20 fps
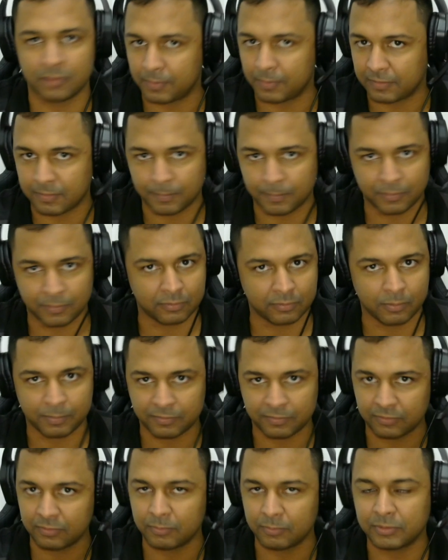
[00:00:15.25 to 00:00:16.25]
porque essa posição não
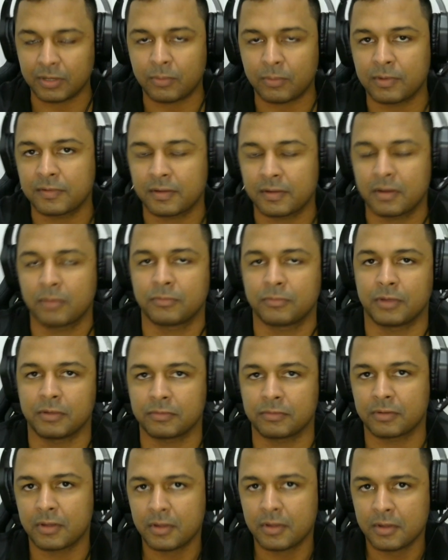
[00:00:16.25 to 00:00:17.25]
precisa de muita coisa não,
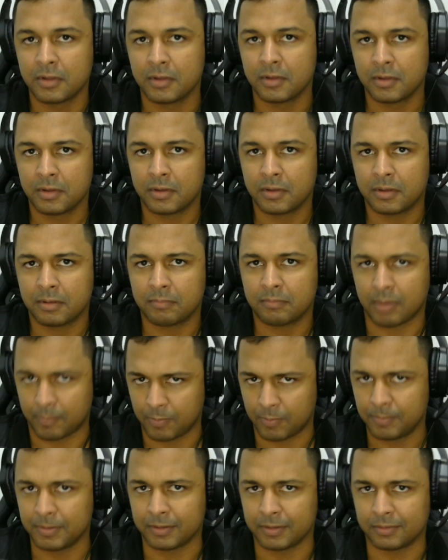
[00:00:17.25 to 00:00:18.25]
gente. Vai
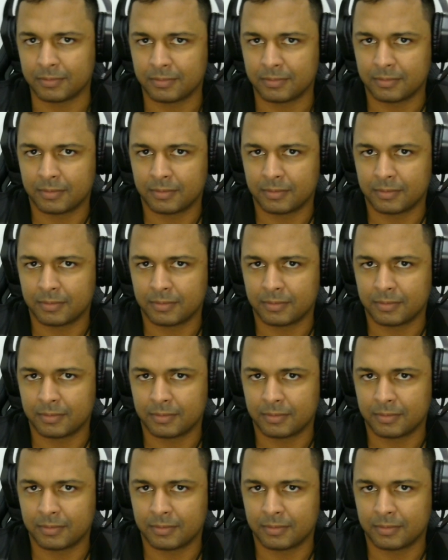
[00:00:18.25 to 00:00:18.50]
por mim.